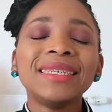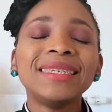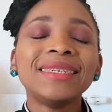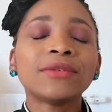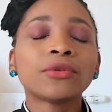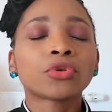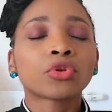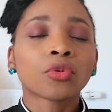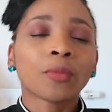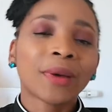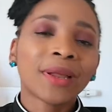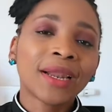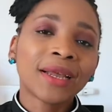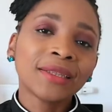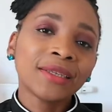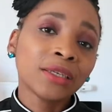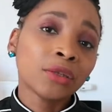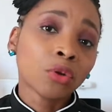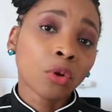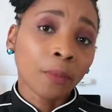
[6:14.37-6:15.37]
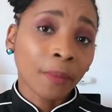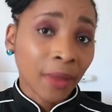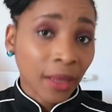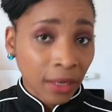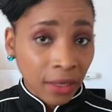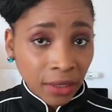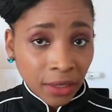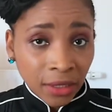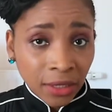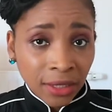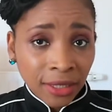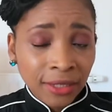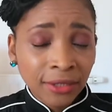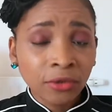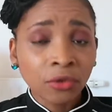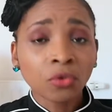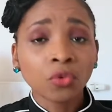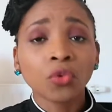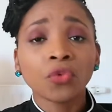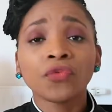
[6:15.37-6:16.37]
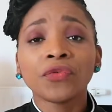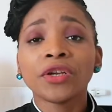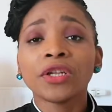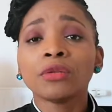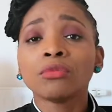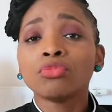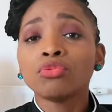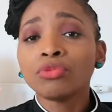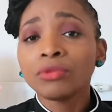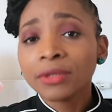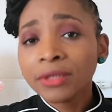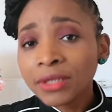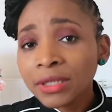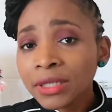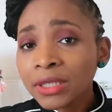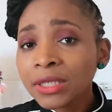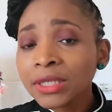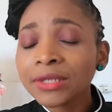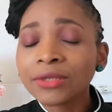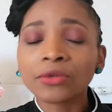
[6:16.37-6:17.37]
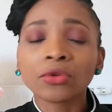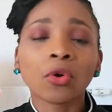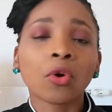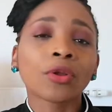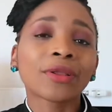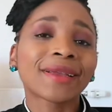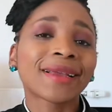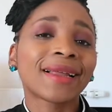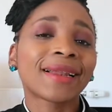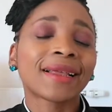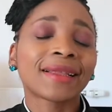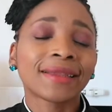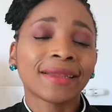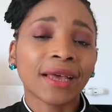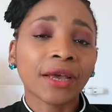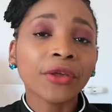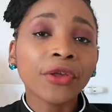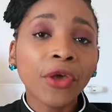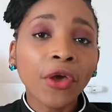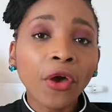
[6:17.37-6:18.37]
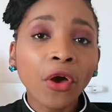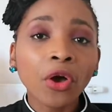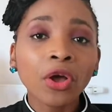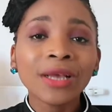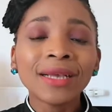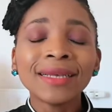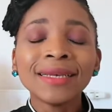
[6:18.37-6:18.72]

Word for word: ils se sont baladés dans Paris, qu'ils ont trouvé une boutique, qu'ils sont rentrés à l'intérieur.